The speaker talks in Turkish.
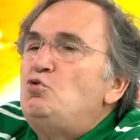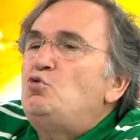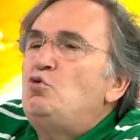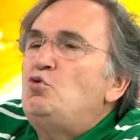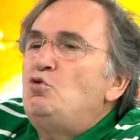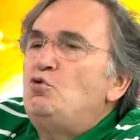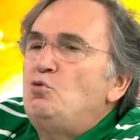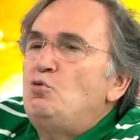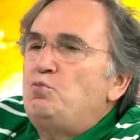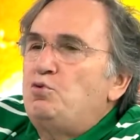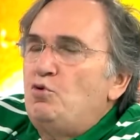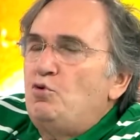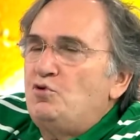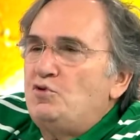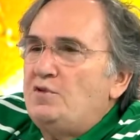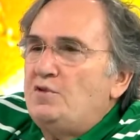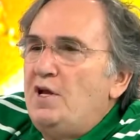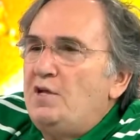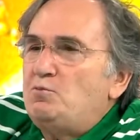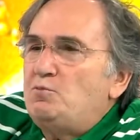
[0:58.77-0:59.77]
huylu
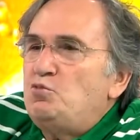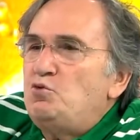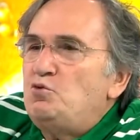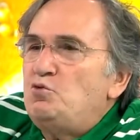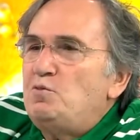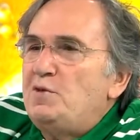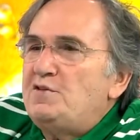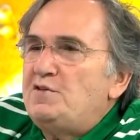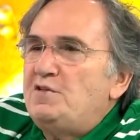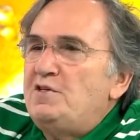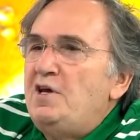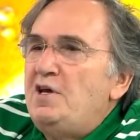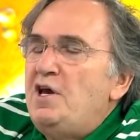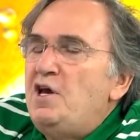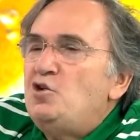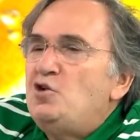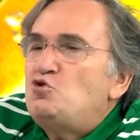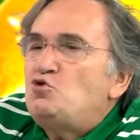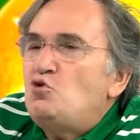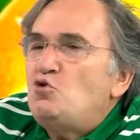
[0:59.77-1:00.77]
prostat büyümesi
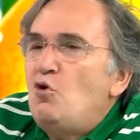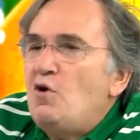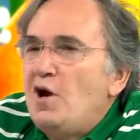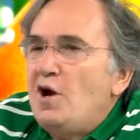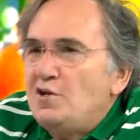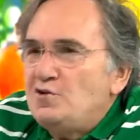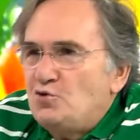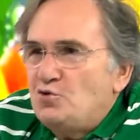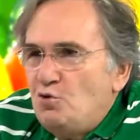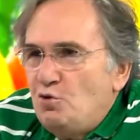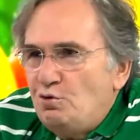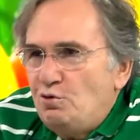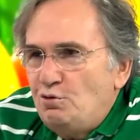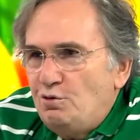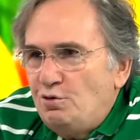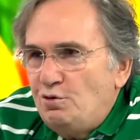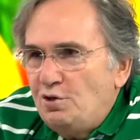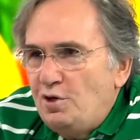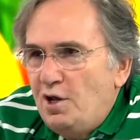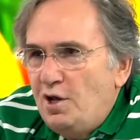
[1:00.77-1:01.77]
çok az
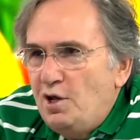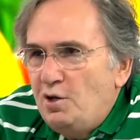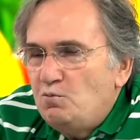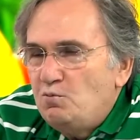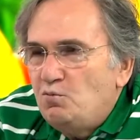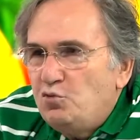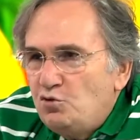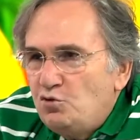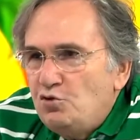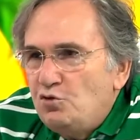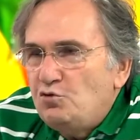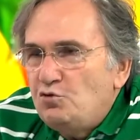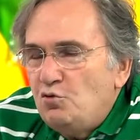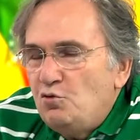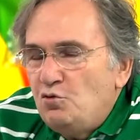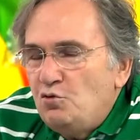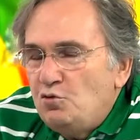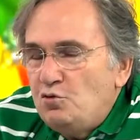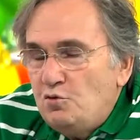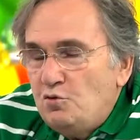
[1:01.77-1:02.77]
görülür. Bunun
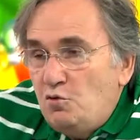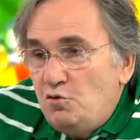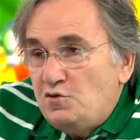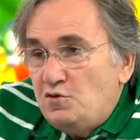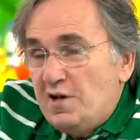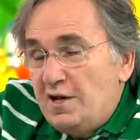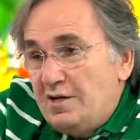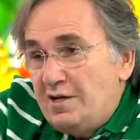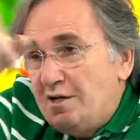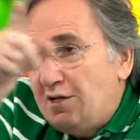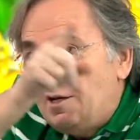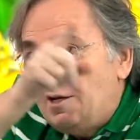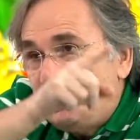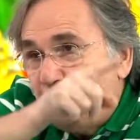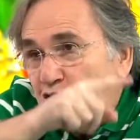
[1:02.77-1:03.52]
e, özellikle